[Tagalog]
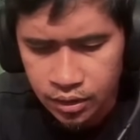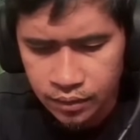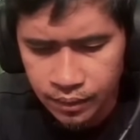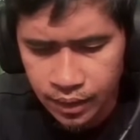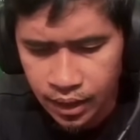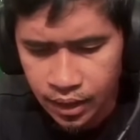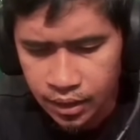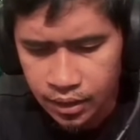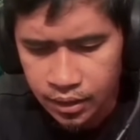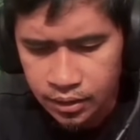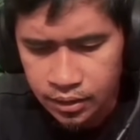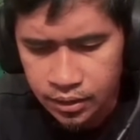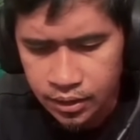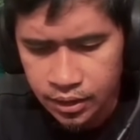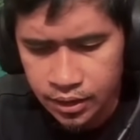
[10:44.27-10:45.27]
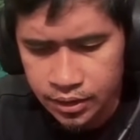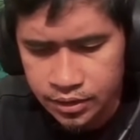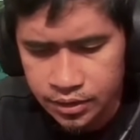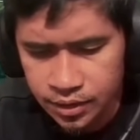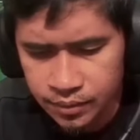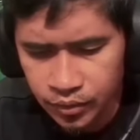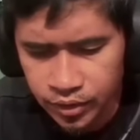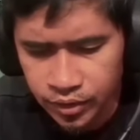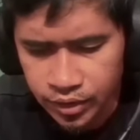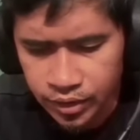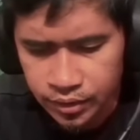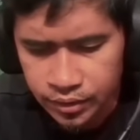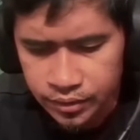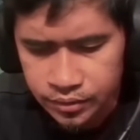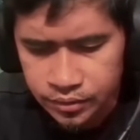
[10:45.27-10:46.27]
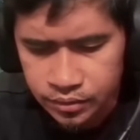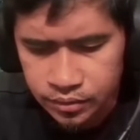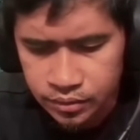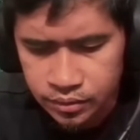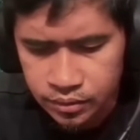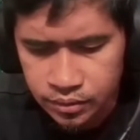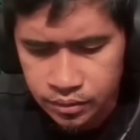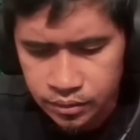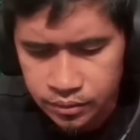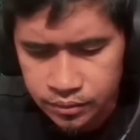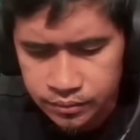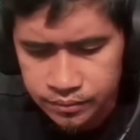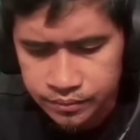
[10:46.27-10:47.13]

Diba? Easy, boy. Oh.